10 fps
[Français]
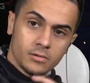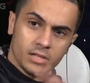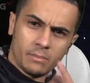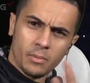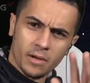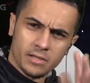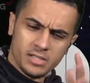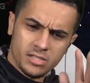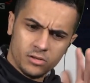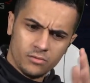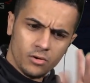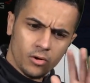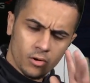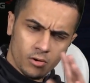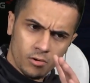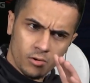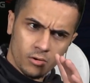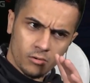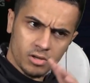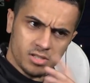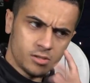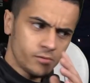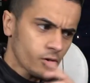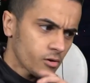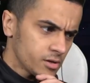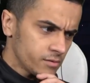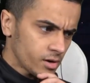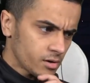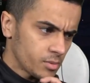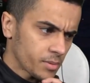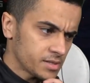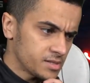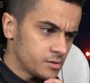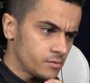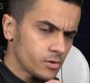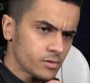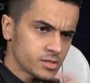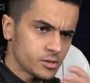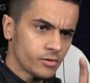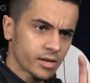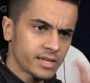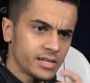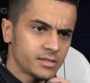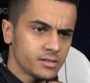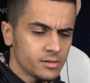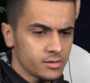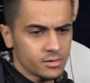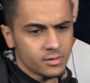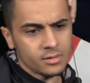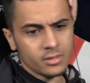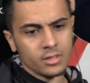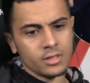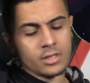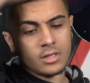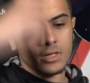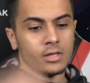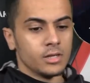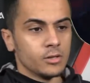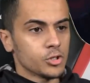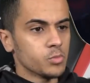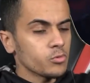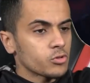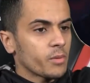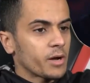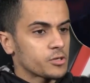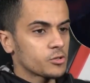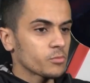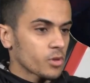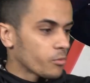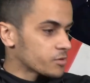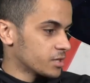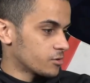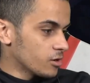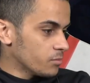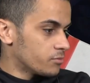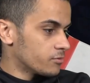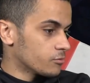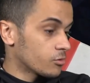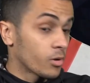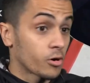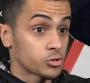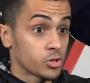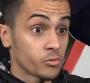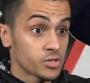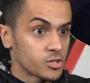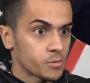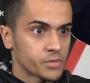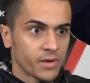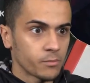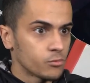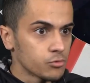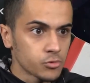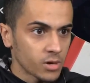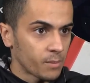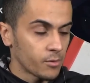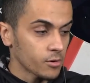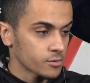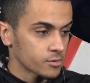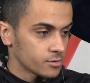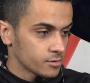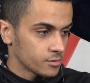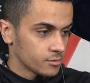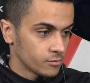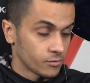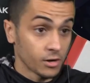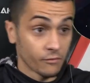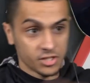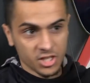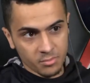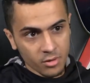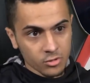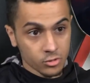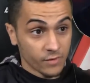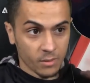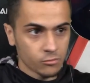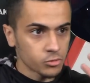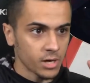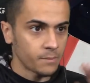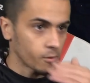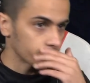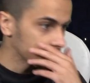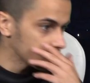C'est à peu près 19h, euh, quoi, 19h quand il y va À peu près 19h, ouais, 19h et quelques. Je monte dans, ma, chambre, dans mon setup. Donc, moi, quand je suis dans mon setup, je ferme toujours la porte. Vous voyez, en fait, j'ai une porte, je ferme toujours la porte.